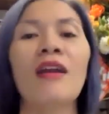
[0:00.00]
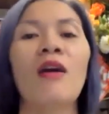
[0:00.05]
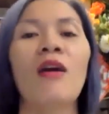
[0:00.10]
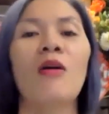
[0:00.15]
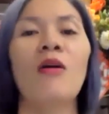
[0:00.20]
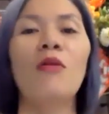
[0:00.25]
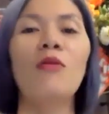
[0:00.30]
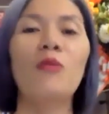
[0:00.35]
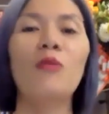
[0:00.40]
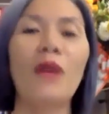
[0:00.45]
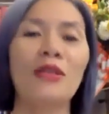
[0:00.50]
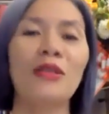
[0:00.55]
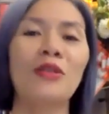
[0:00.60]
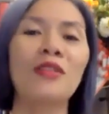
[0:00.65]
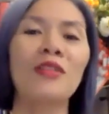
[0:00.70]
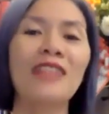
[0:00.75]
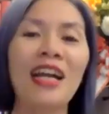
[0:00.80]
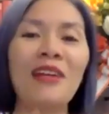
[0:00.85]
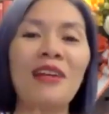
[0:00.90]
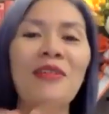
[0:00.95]
Ôi, quá xuất
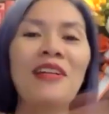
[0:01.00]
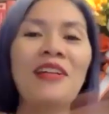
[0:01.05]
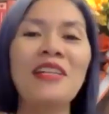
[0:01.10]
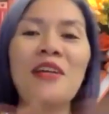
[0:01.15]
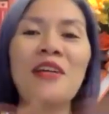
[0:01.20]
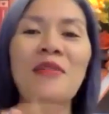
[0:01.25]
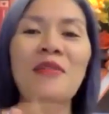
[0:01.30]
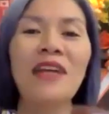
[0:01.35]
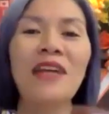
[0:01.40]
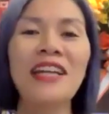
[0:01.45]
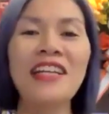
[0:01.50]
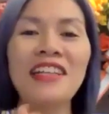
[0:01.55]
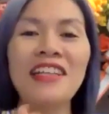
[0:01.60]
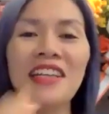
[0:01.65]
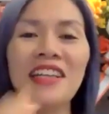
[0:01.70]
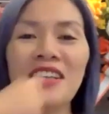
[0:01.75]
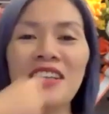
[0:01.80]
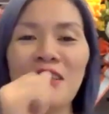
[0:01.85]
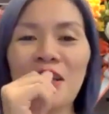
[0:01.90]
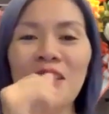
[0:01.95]
sắc luôn, điều khiển được
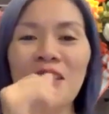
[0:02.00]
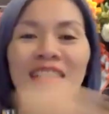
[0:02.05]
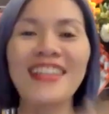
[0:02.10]
thời tiết.